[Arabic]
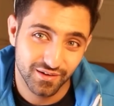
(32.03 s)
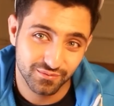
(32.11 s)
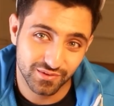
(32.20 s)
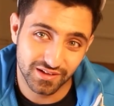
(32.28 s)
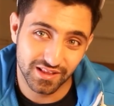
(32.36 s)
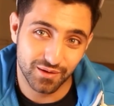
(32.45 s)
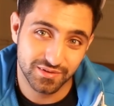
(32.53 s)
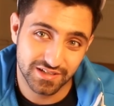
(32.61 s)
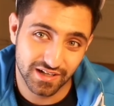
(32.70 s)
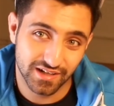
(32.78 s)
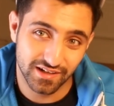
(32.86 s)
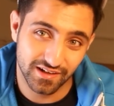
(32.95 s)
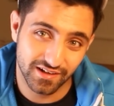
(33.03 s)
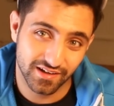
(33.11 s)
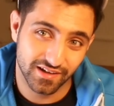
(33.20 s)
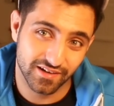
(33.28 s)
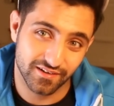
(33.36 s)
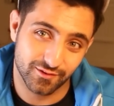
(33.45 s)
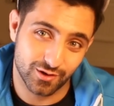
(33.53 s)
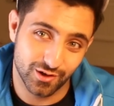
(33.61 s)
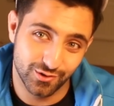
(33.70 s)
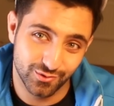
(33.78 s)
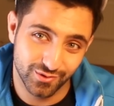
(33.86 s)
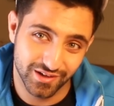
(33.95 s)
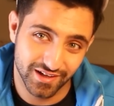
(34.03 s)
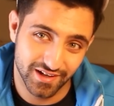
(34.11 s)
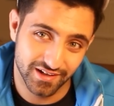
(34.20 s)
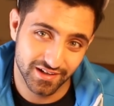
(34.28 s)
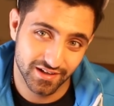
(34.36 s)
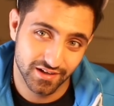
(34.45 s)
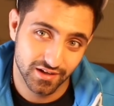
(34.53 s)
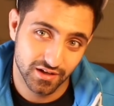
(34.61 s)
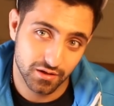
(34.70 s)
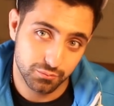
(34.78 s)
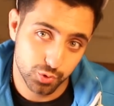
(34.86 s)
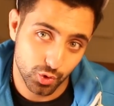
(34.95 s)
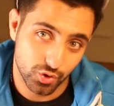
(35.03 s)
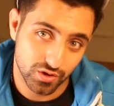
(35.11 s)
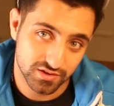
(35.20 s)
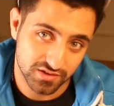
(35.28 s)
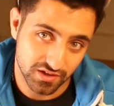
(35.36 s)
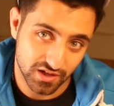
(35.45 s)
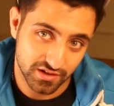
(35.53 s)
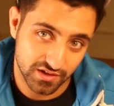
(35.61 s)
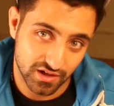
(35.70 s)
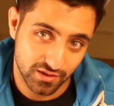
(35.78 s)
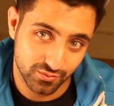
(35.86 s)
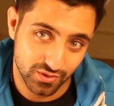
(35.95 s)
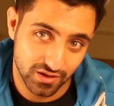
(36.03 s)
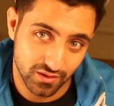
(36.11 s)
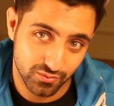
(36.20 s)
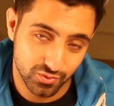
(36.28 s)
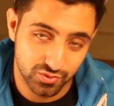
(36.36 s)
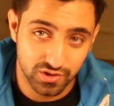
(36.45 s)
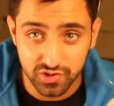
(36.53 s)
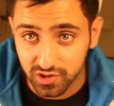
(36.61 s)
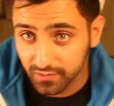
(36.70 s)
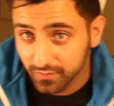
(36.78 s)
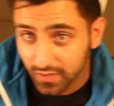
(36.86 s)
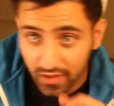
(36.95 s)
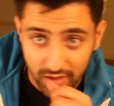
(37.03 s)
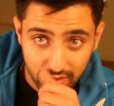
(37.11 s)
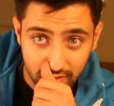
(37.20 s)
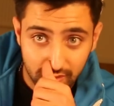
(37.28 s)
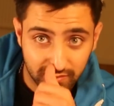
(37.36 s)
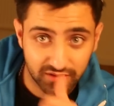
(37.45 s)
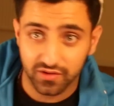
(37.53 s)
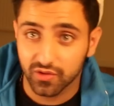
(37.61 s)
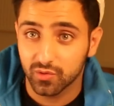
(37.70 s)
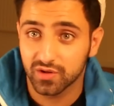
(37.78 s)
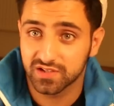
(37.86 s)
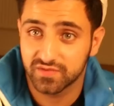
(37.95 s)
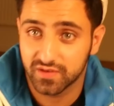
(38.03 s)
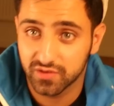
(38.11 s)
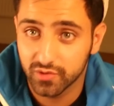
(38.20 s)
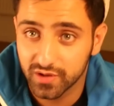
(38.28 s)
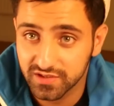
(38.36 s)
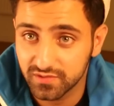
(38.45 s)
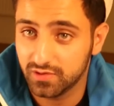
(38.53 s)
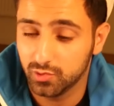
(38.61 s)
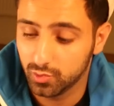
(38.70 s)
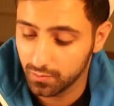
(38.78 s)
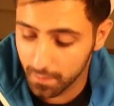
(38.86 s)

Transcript: بتطلع بشكل غير قانوني يعني بدون رخصة يعني الحمد لله بدون اي شيء قلت لهم الضوء الاصفر الضوء الاصفر حلو